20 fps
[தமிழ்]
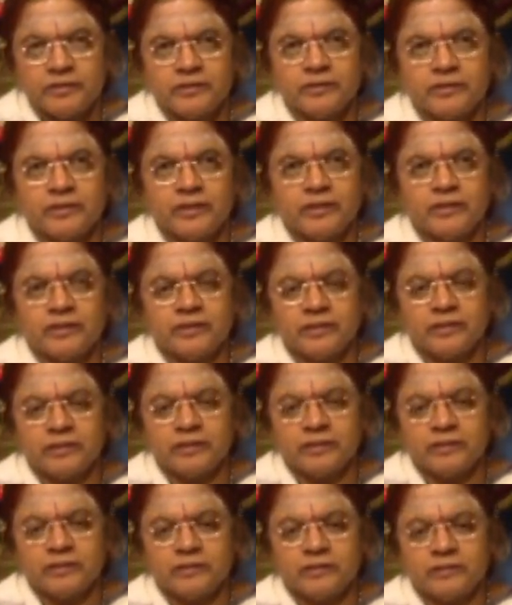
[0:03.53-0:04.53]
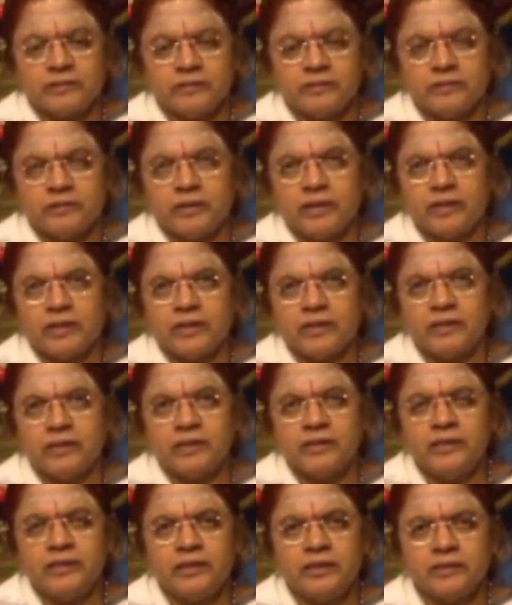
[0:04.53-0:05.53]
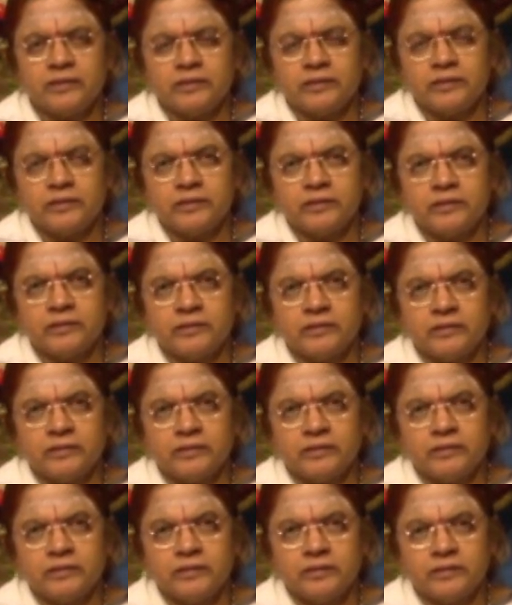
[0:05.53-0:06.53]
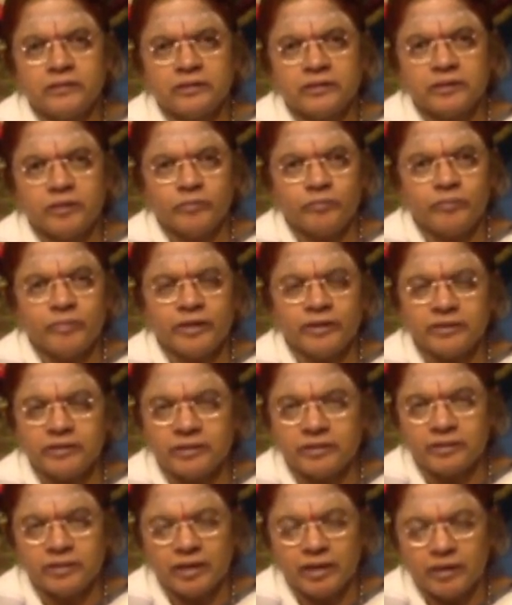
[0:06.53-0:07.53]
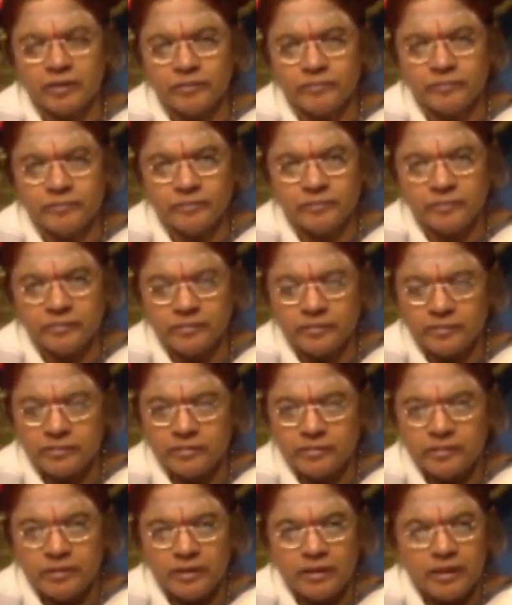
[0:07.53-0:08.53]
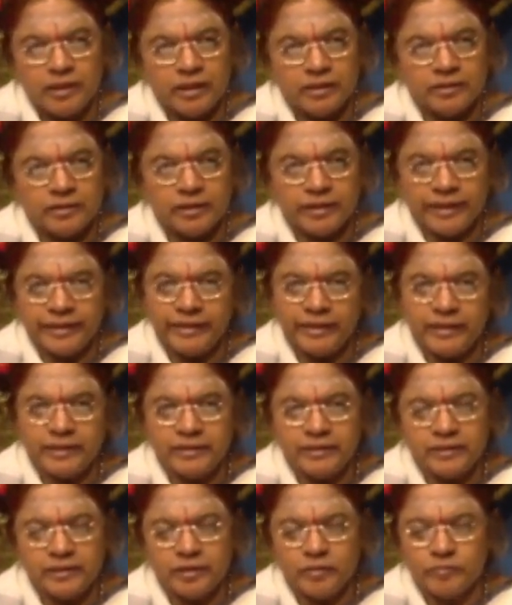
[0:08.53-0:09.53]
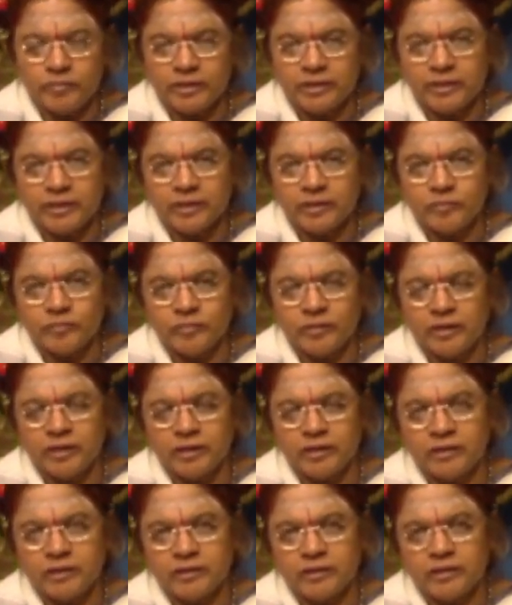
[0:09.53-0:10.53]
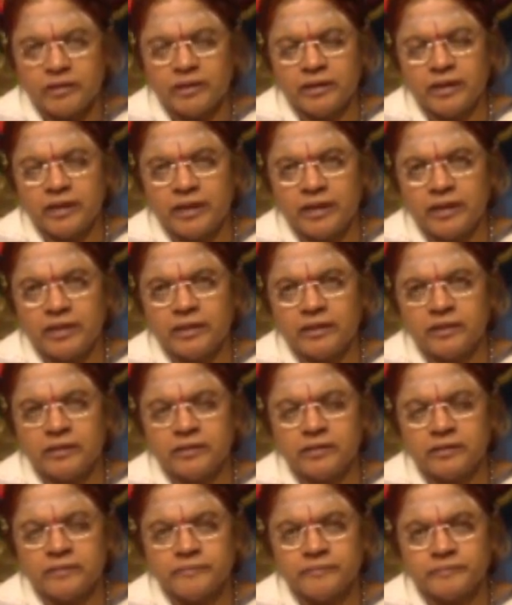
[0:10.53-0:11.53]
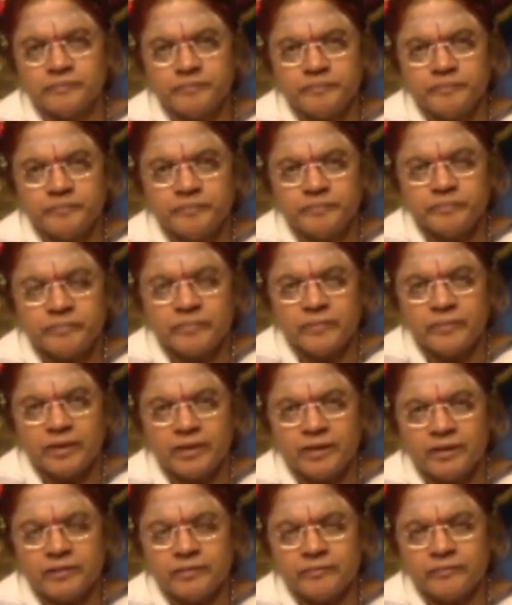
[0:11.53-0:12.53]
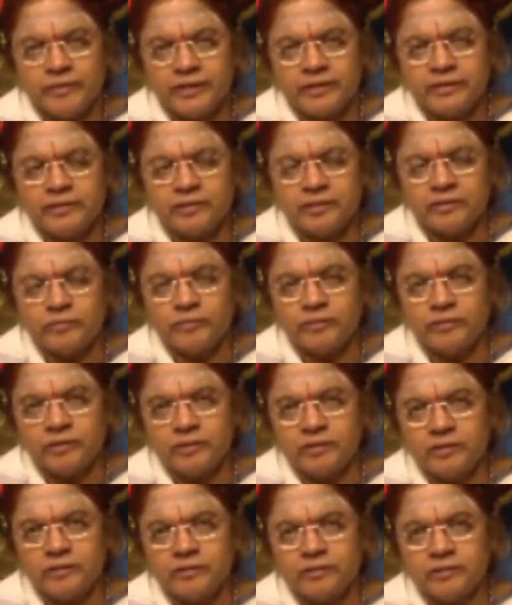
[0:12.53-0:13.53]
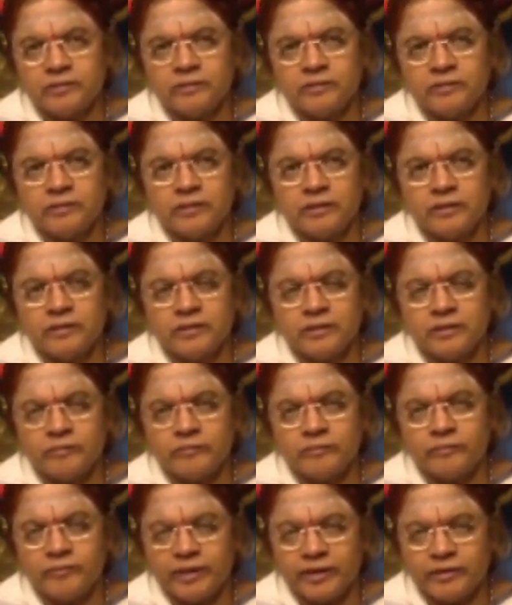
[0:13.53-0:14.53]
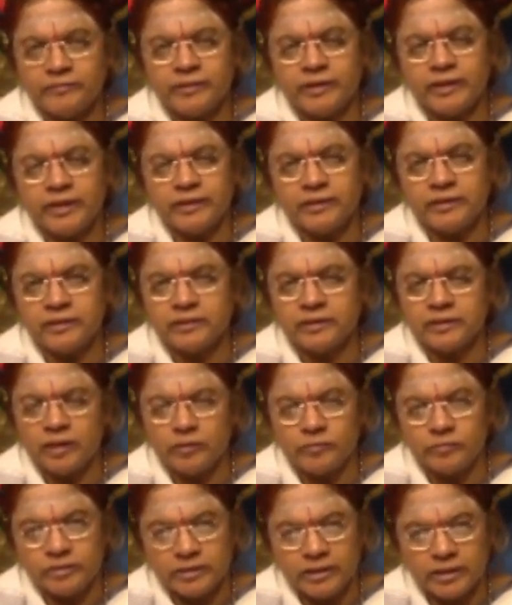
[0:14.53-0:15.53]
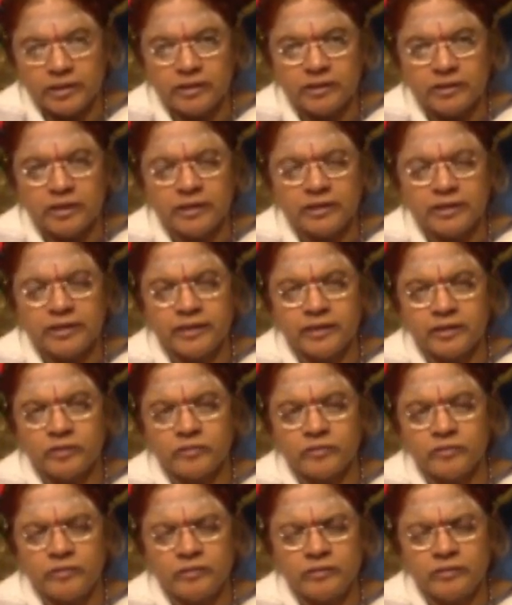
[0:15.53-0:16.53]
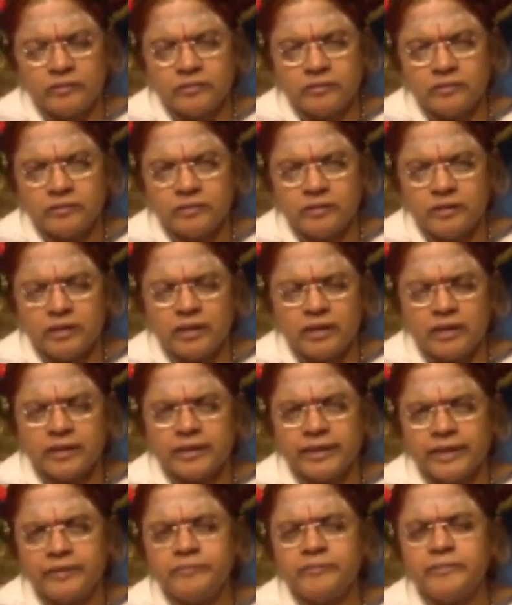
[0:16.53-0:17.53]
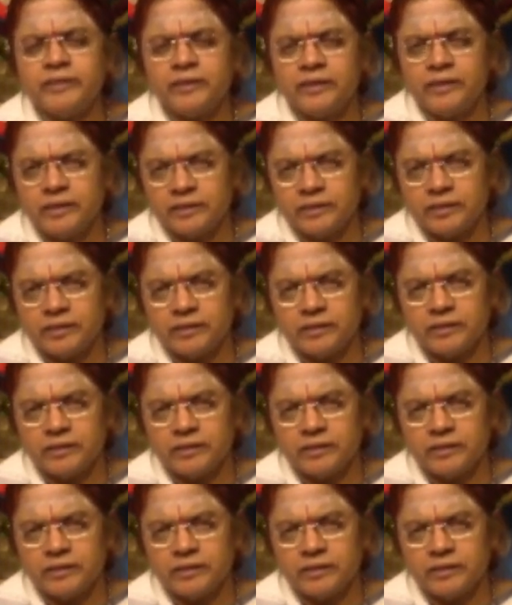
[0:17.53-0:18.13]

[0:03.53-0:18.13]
எங்களுக்கு நாங்கள் என்ன சம்பாதித்தாலும் அது கையில் நிற்க மாட்டேங்குமா எங்களால் அதை வைத்து கொண்டு அந்த வரவுக்கேற்ற செலவு செய்யணும் தான் நினைக்கிறோம் எங்களை கை மீறி அந்த